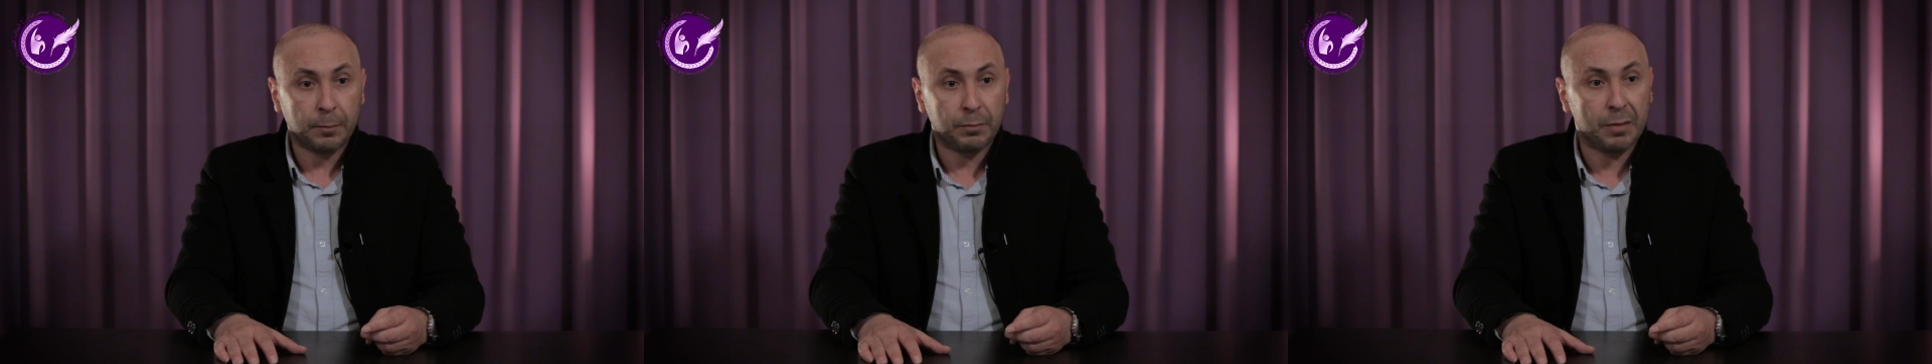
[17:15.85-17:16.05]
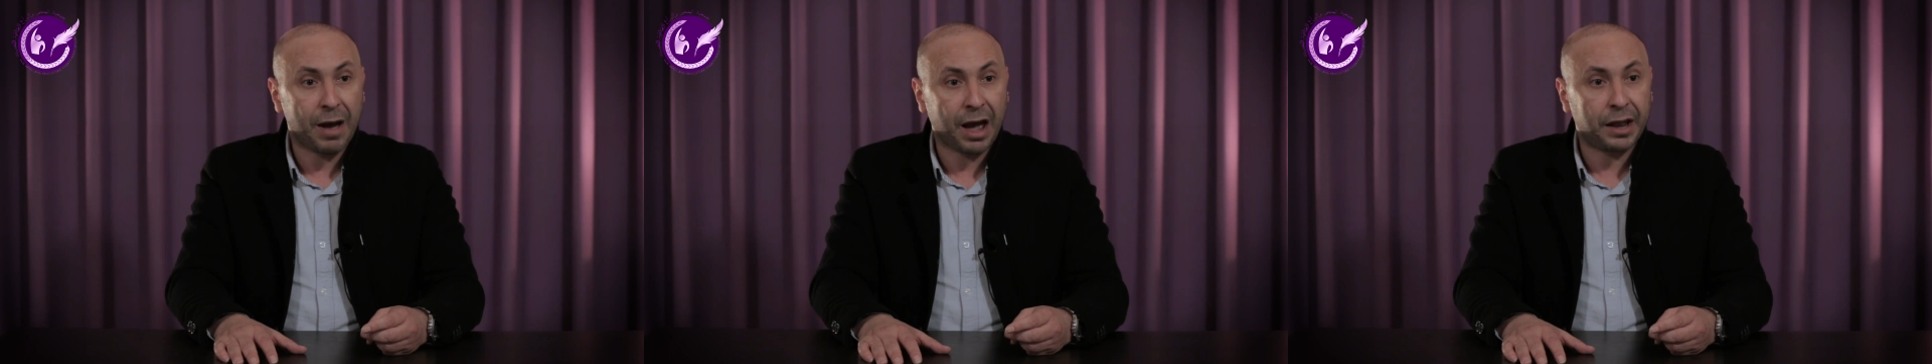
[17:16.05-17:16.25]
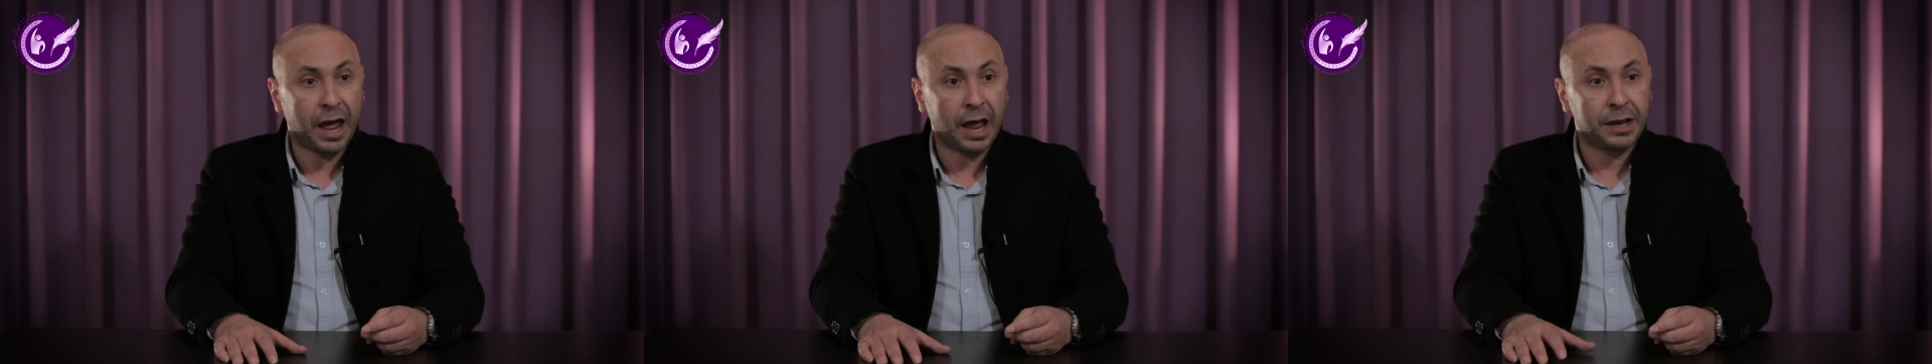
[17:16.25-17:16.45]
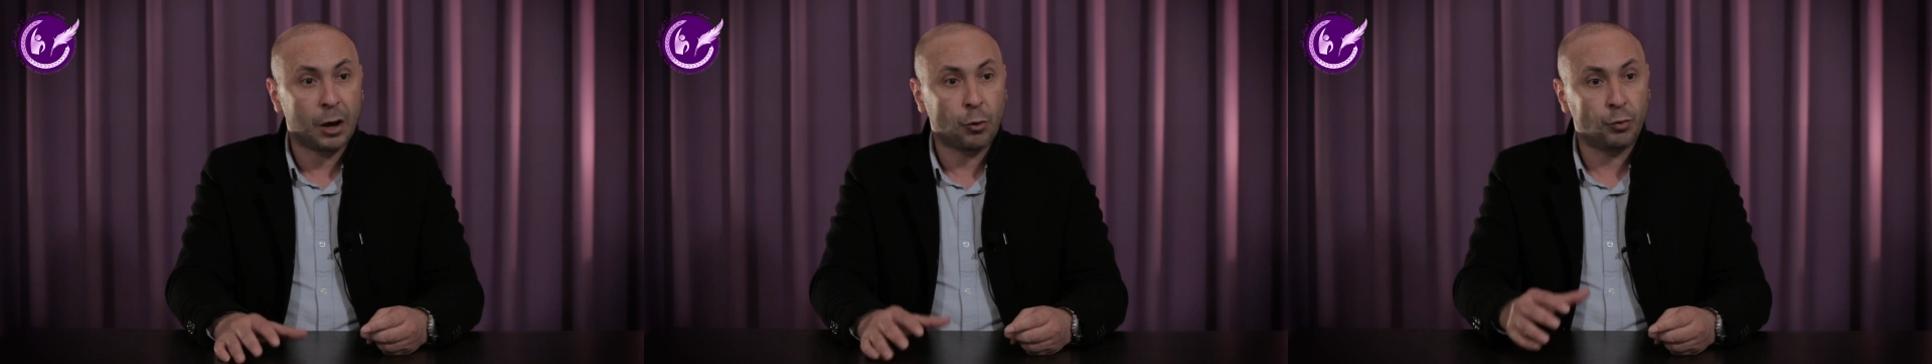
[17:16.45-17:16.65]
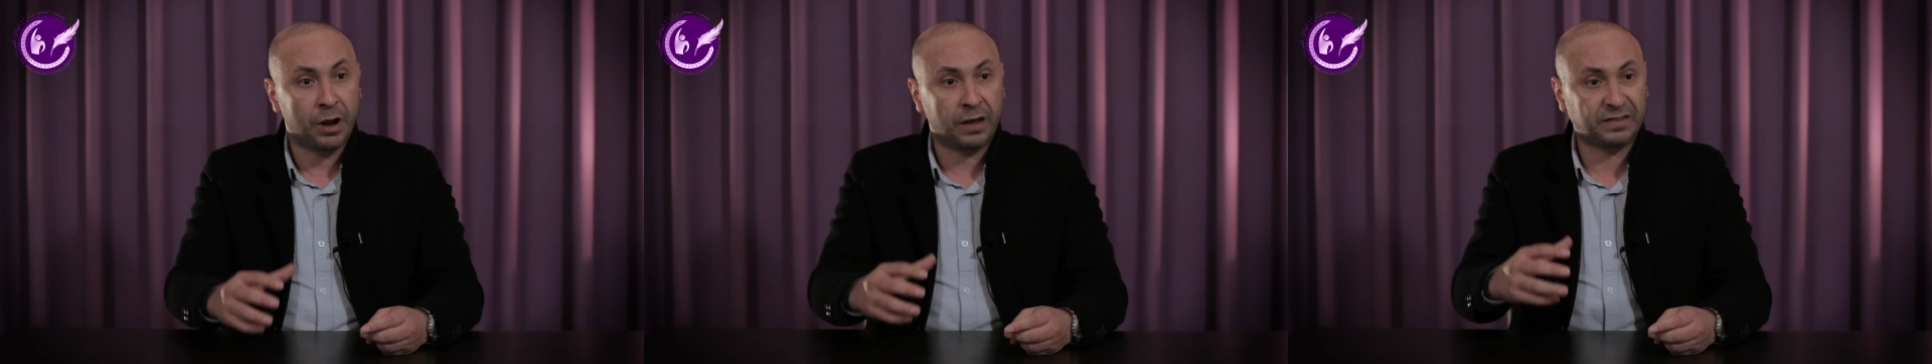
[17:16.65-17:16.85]
بمعنى
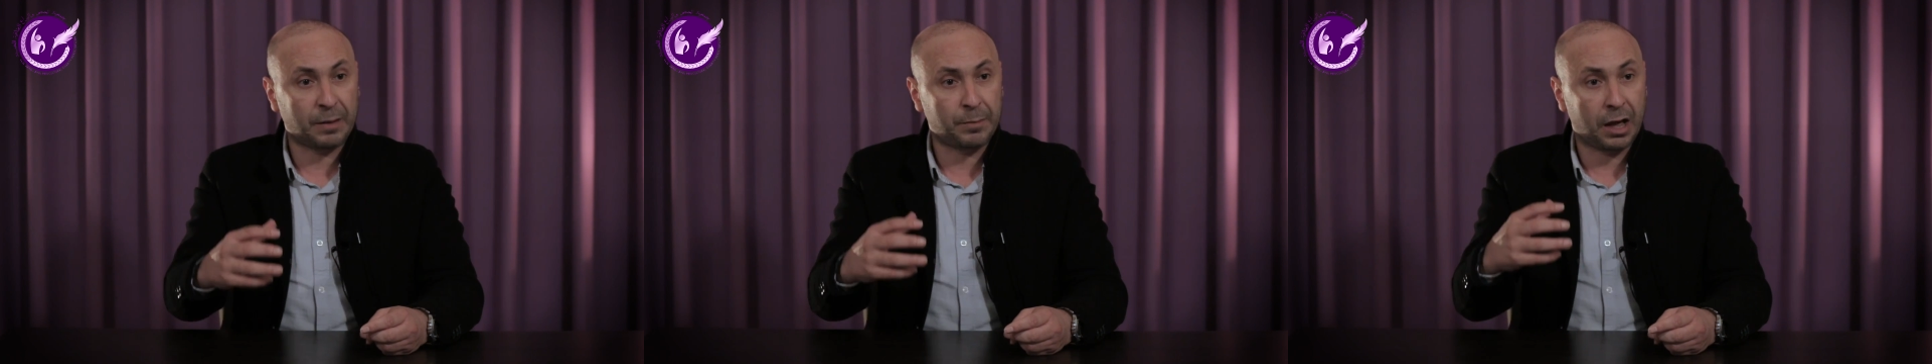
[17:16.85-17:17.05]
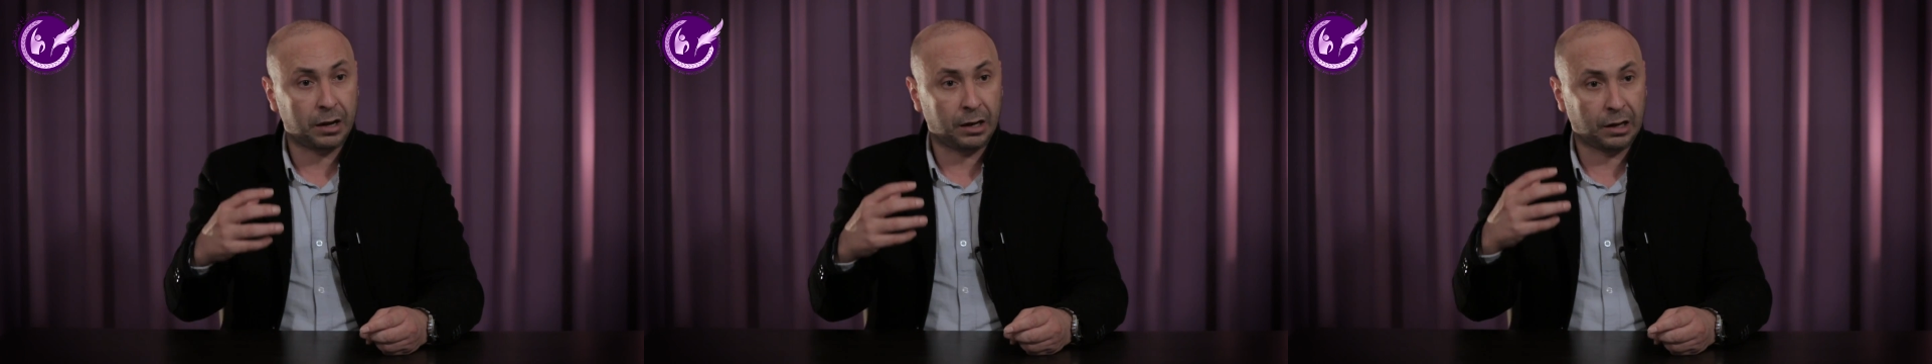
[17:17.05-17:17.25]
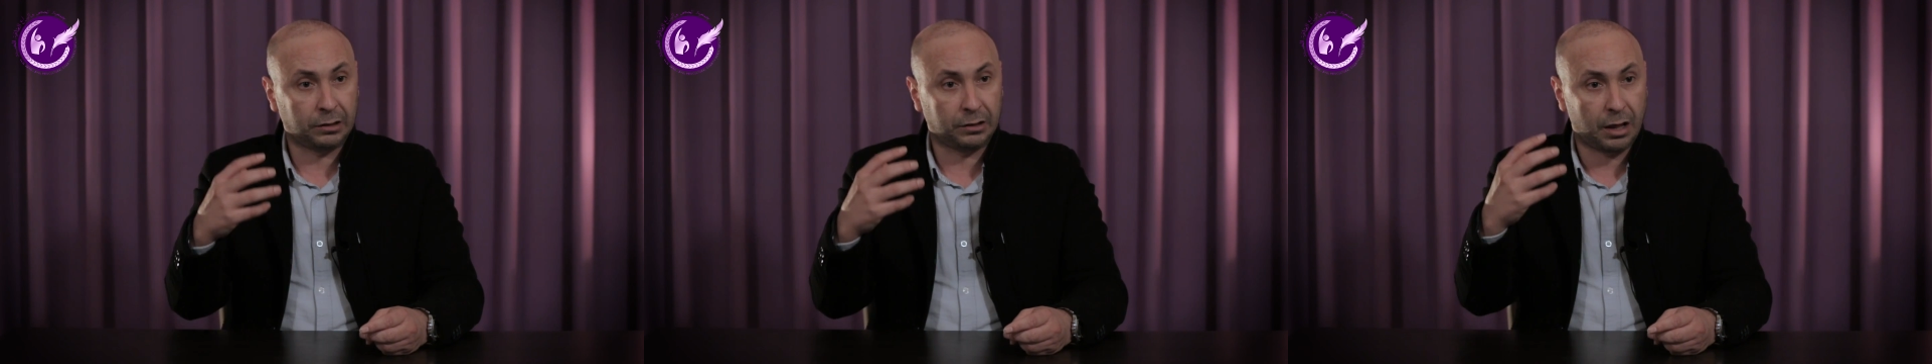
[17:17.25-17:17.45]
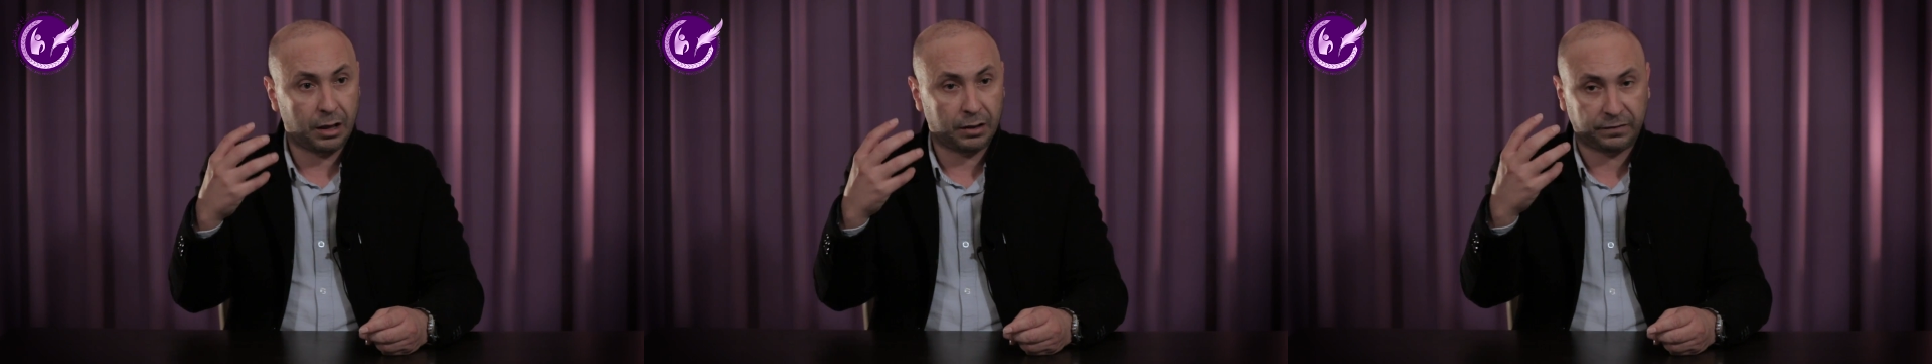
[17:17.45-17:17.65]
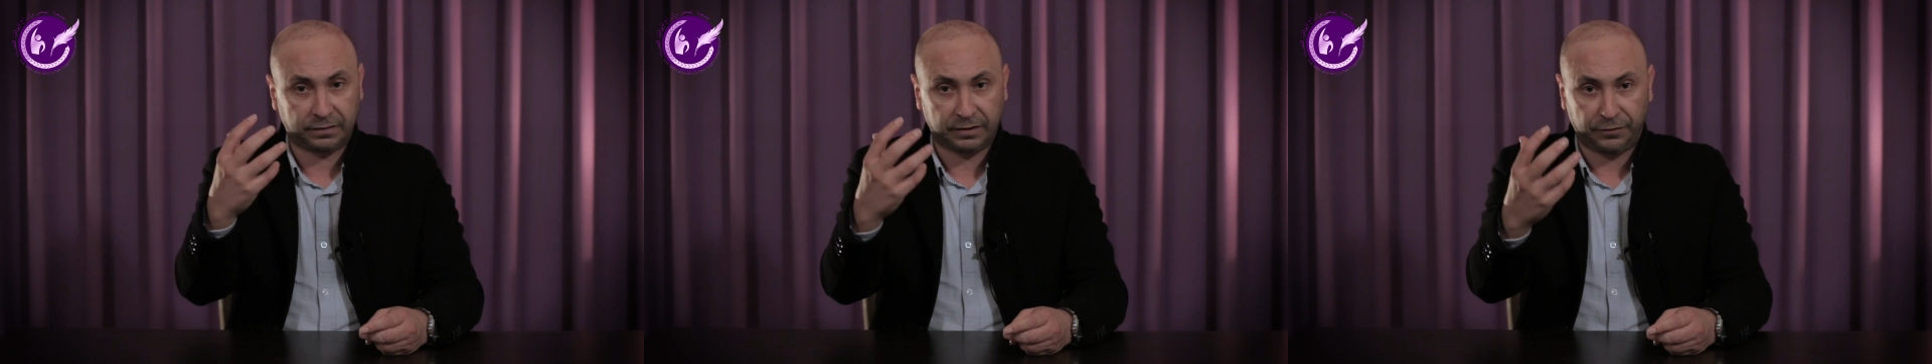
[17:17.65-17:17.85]
انه نسب الى
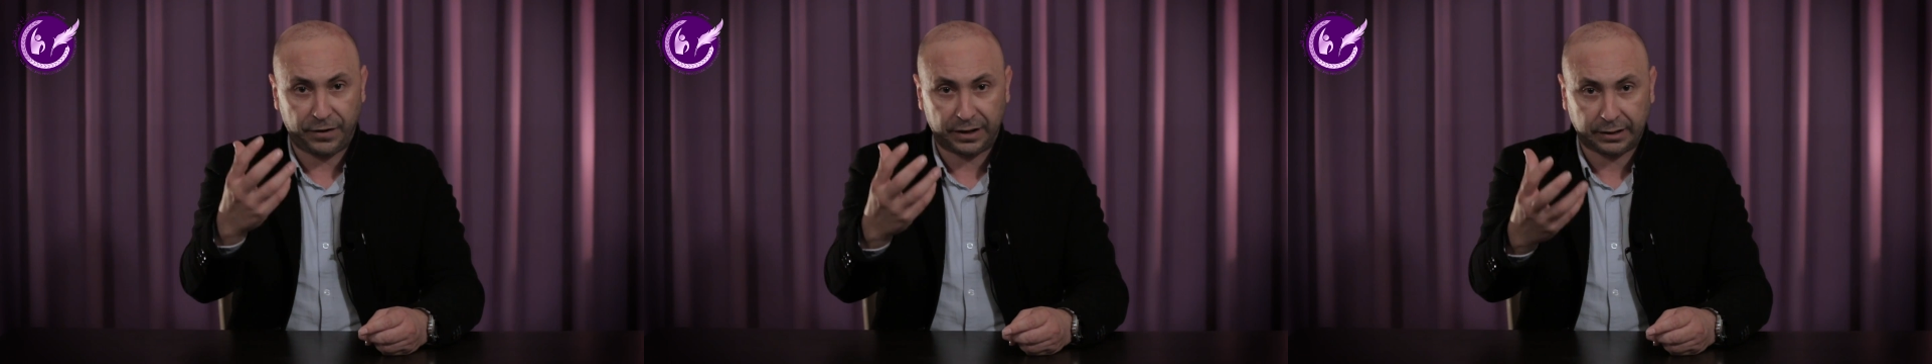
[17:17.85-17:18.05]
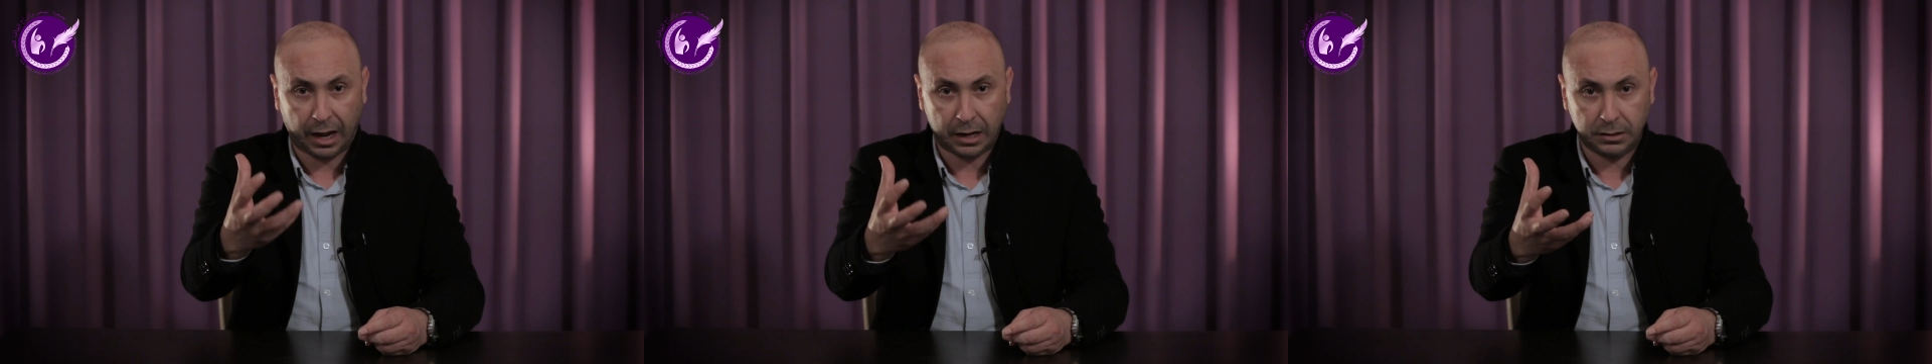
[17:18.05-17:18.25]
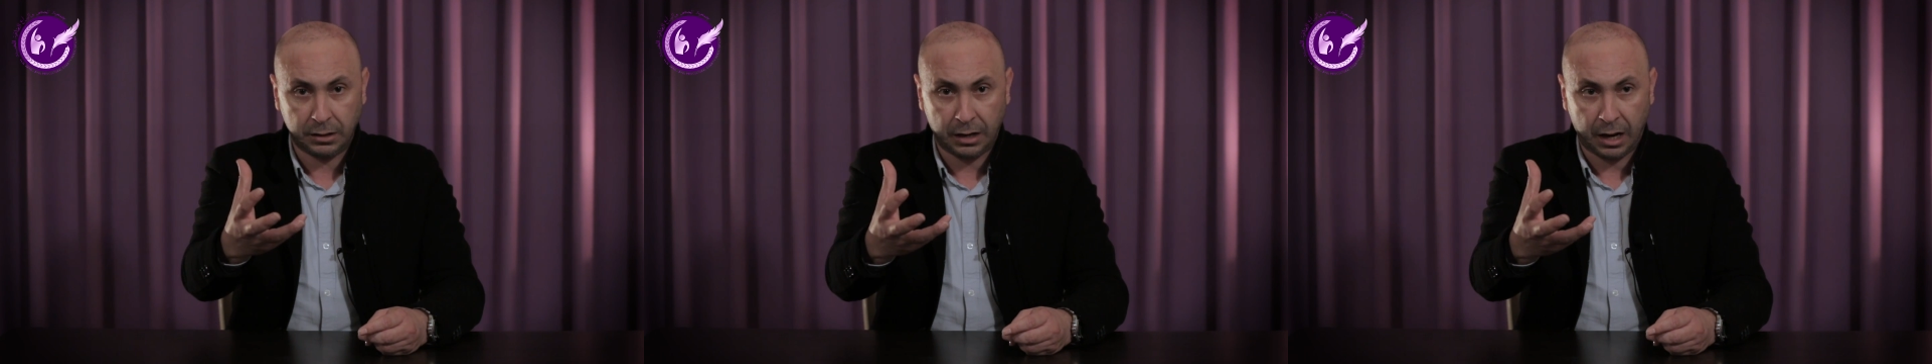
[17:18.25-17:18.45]
الله صفه